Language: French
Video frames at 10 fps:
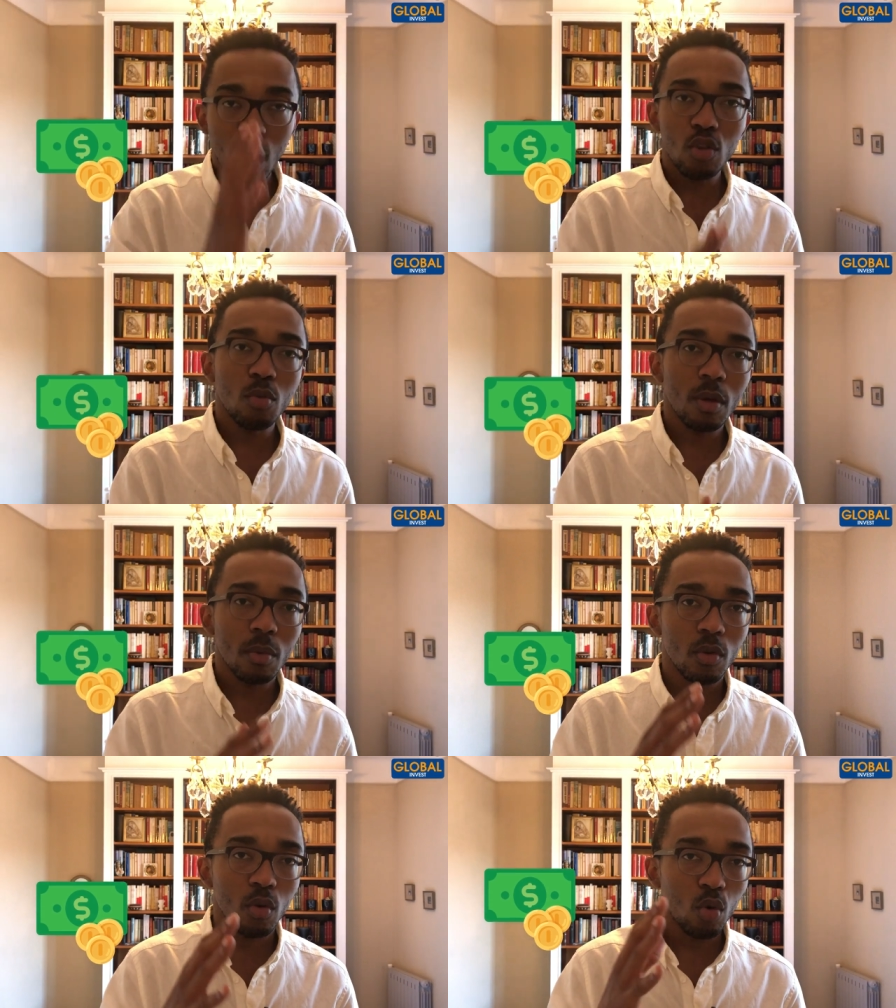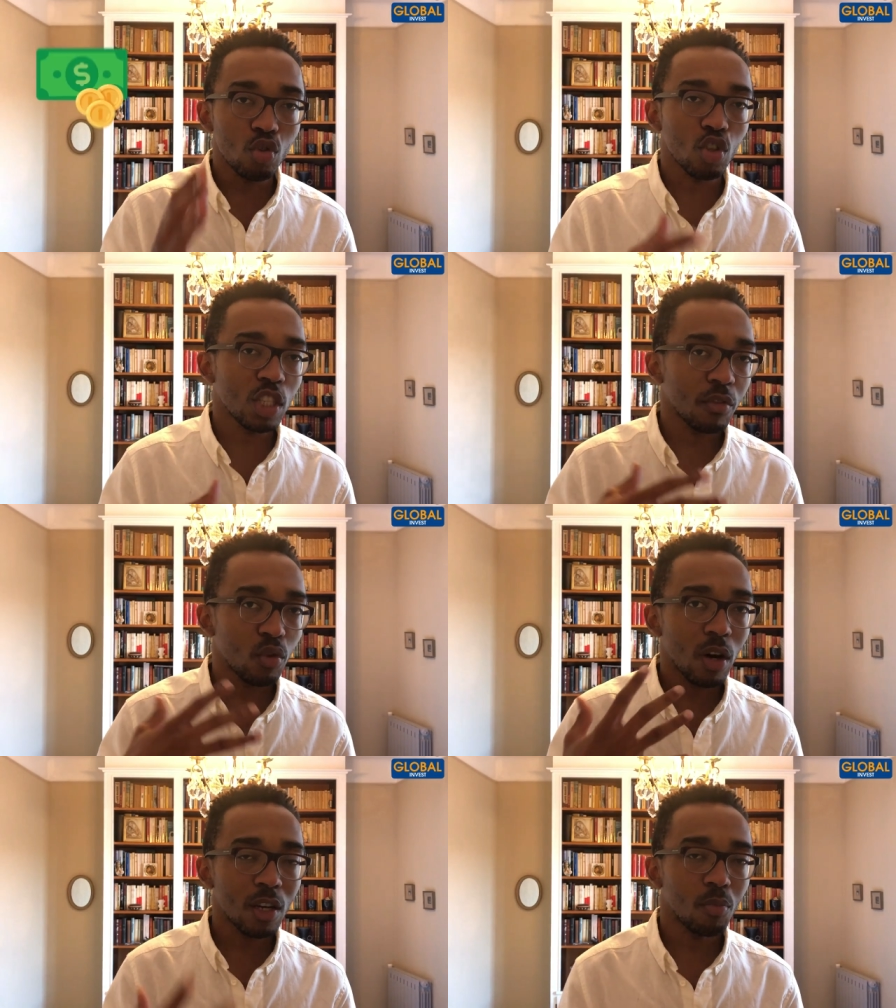Un de mes coachs que
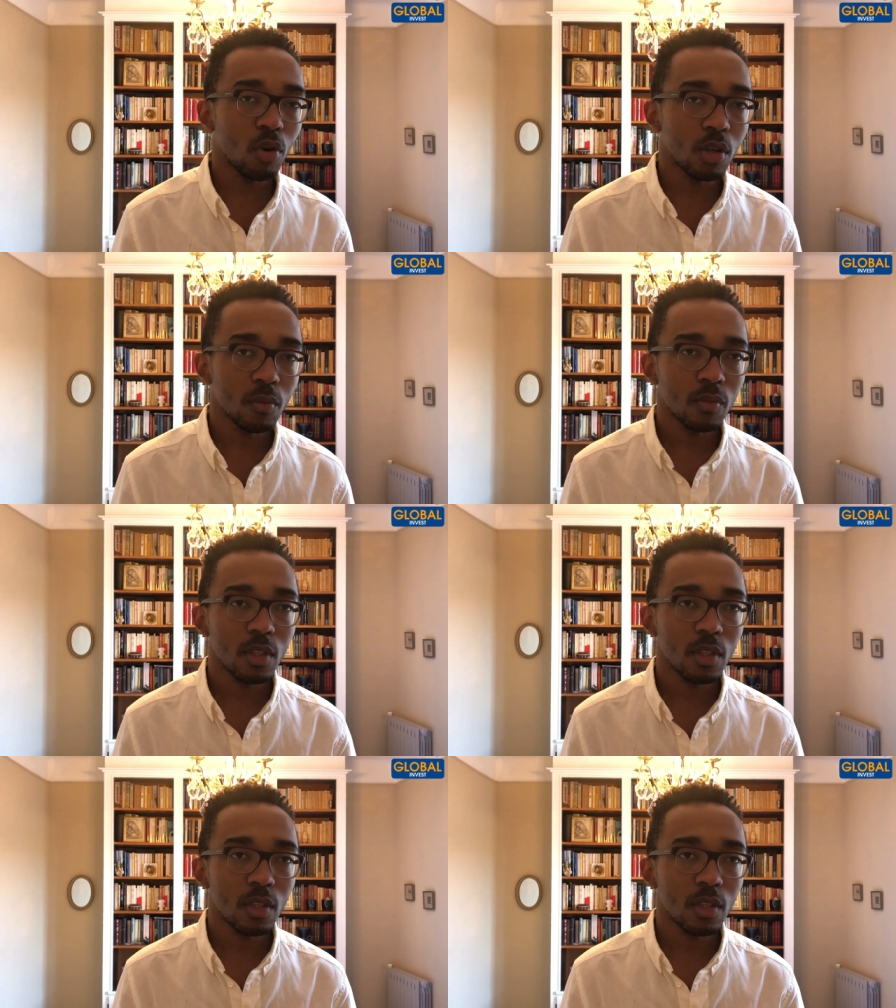j'avais eu à l'époque,